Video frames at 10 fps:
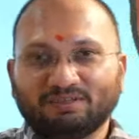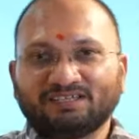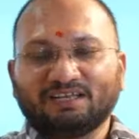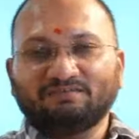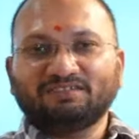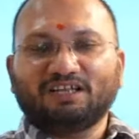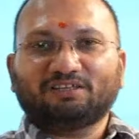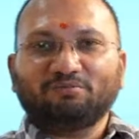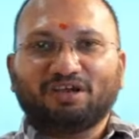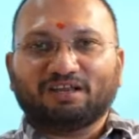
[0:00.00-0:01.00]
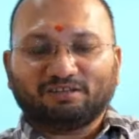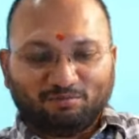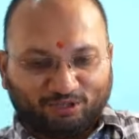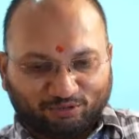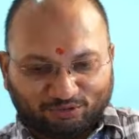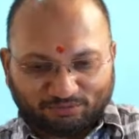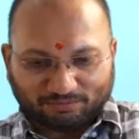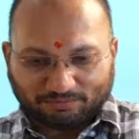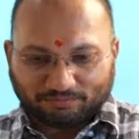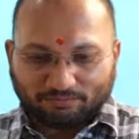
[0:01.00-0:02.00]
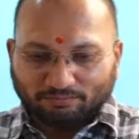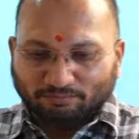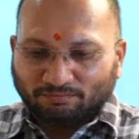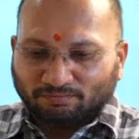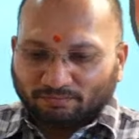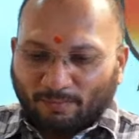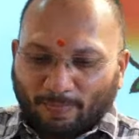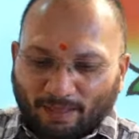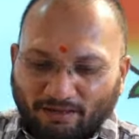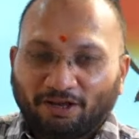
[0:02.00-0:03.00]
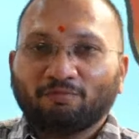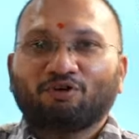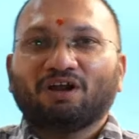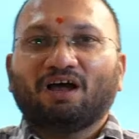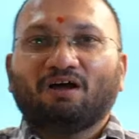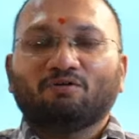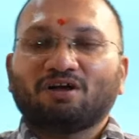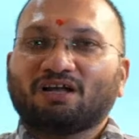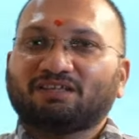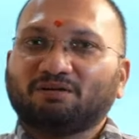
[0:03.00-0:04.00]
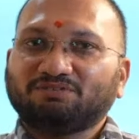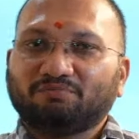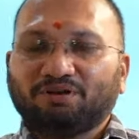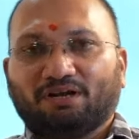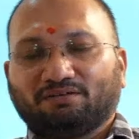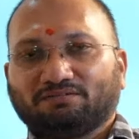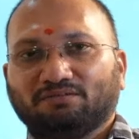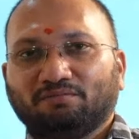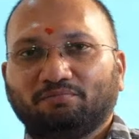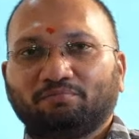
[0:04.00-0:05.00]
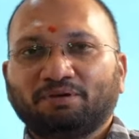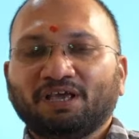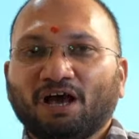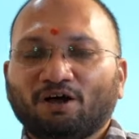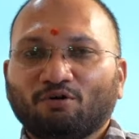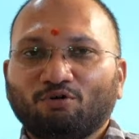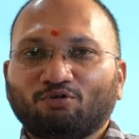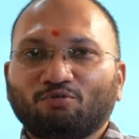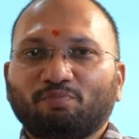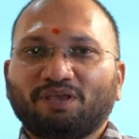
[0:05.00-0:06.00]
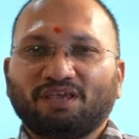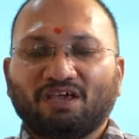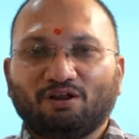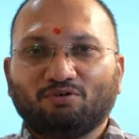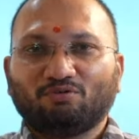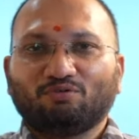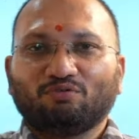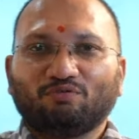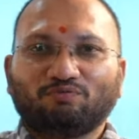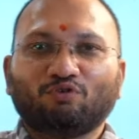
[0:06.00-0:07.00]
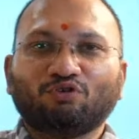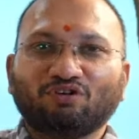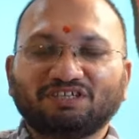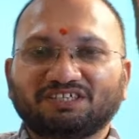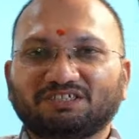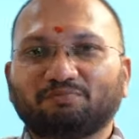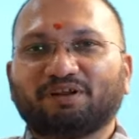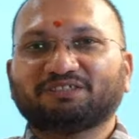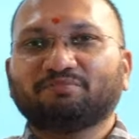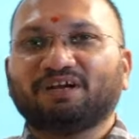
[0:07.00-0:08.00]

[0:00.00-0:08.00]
నేను చదివింది అంత మీకు అర్థమైందొచ్చు నేను మొన్న ఒక కథనం చెప్పిన పిఆర్ఓలు పిఏలు ఫోన్లు చేసి ప్రెస్